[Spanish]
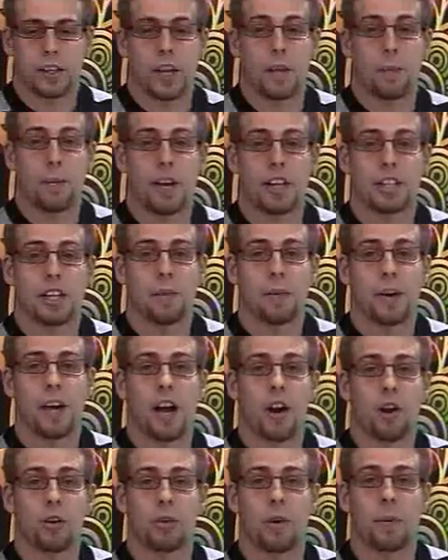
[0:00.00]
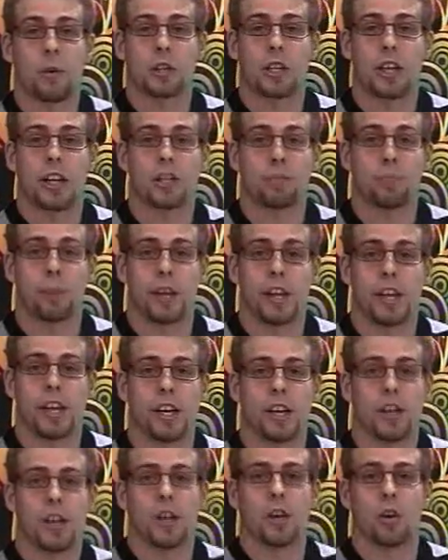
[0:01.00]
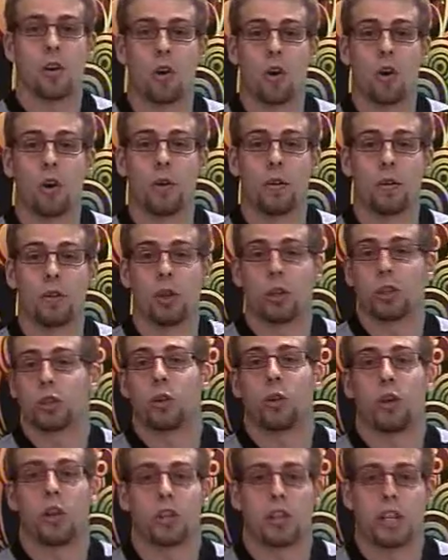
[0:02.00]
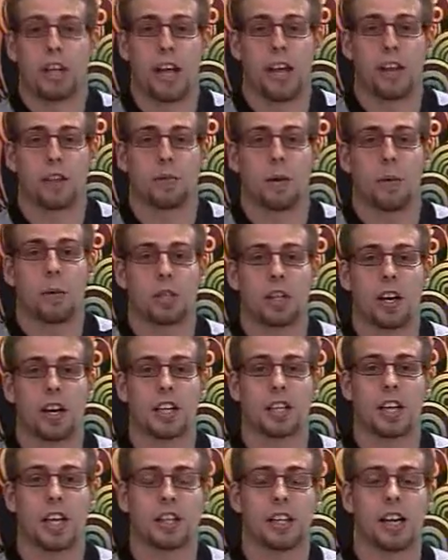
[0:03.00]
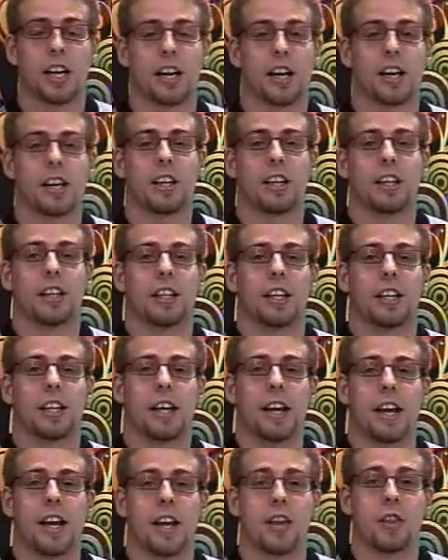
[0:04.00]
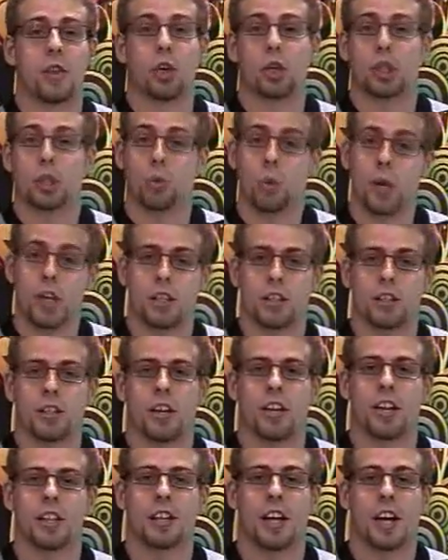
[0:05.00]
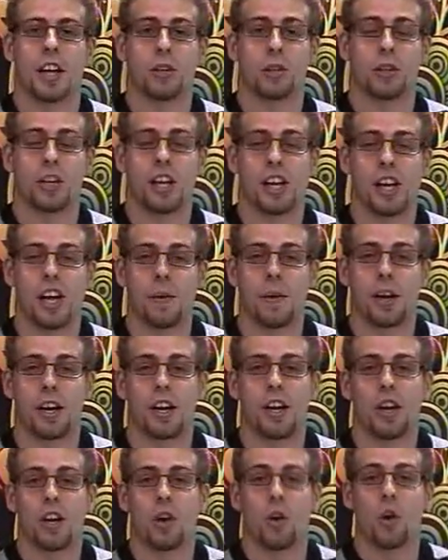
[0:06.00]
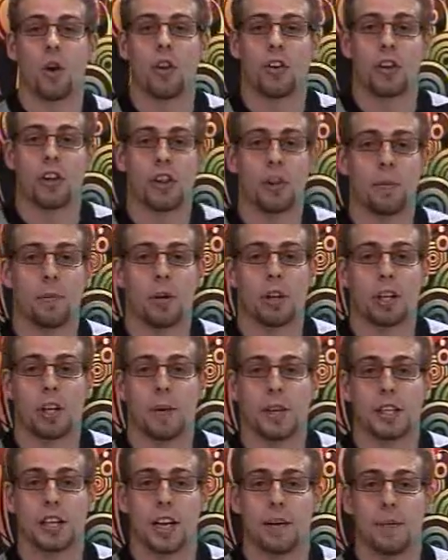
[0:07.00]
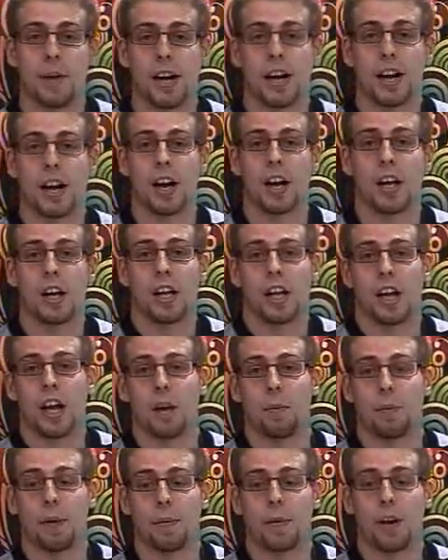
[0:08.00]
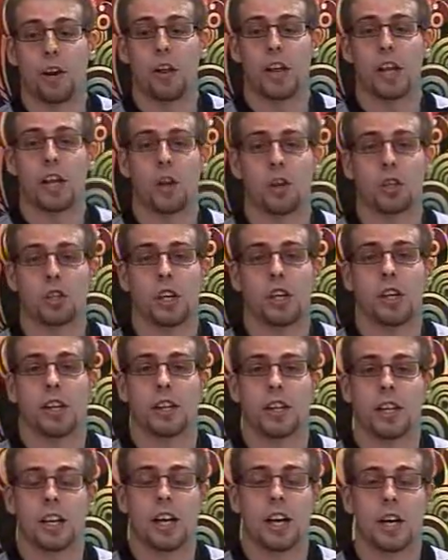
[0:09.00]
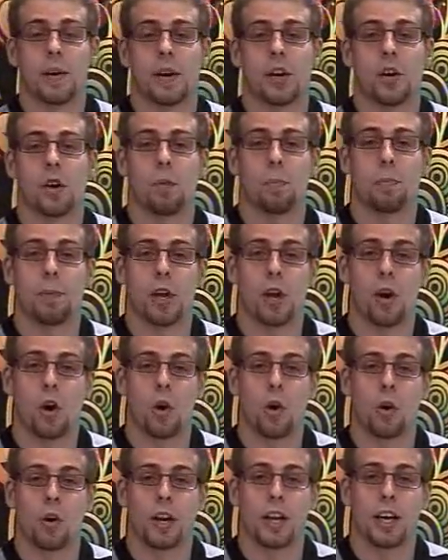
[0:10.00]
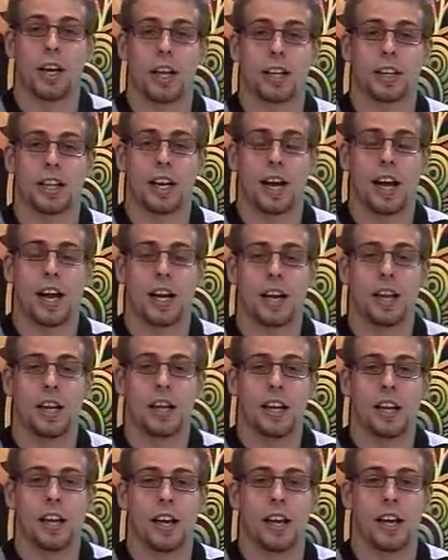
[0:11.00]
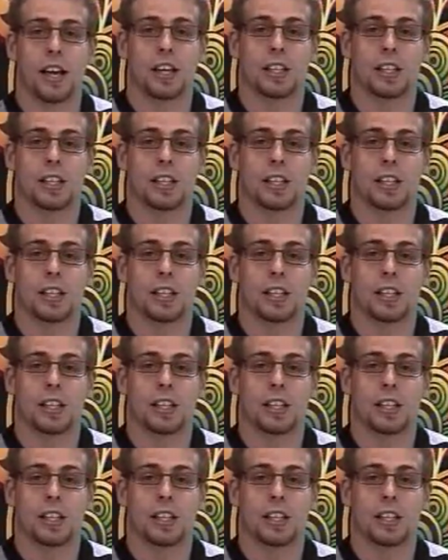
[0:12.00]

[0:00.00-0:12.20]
Y para terminar nos vamos a despedir con dos curiosidades. Vamos a rescatar eh, dos tweets, en este caso tienen que ver con la Unión Deportiva Salamanca. El primero de ellos tiene que ver con Piojo, con el lateral eh,